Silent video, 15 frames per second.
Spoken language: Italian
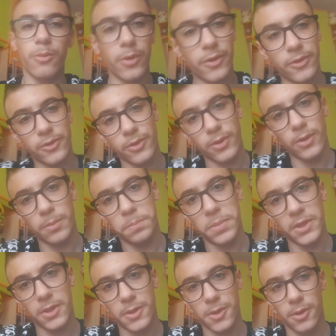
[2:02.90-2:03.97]
questo
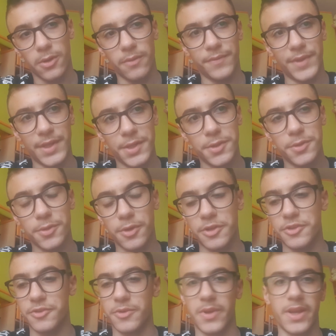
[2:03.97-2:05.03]
piccolo video,
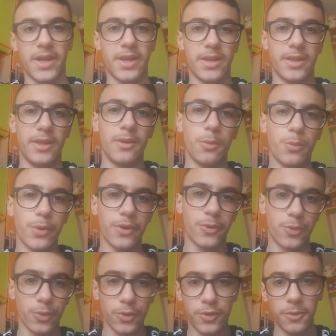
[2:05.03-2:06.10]
cioè in
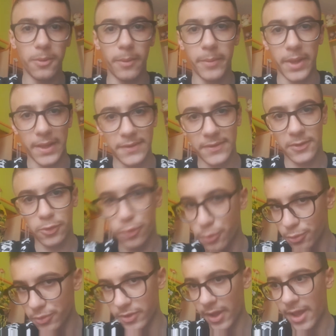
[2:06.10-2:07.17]
quest'ultimo mese,
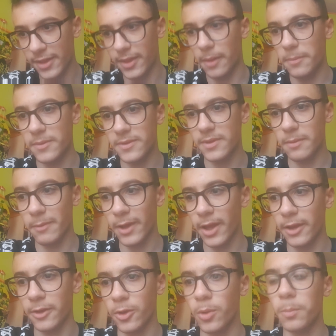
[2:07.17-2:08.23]
scusatemi se
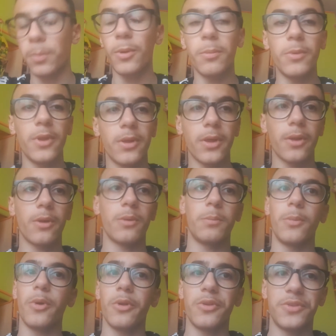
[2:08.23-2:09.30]
magari non pubblicherò
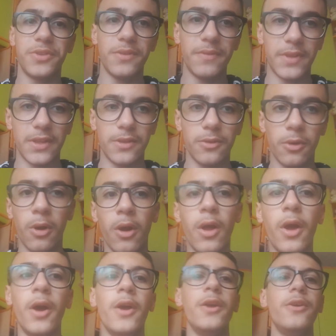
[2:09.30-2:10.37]
molti video,
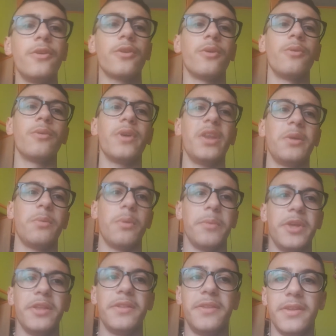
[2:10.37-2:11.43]
io comunque nei
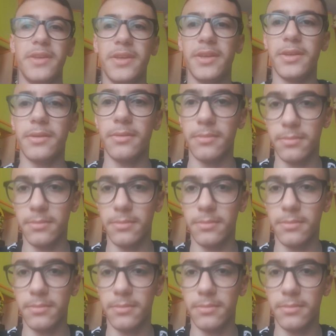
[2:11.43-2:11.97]
momenti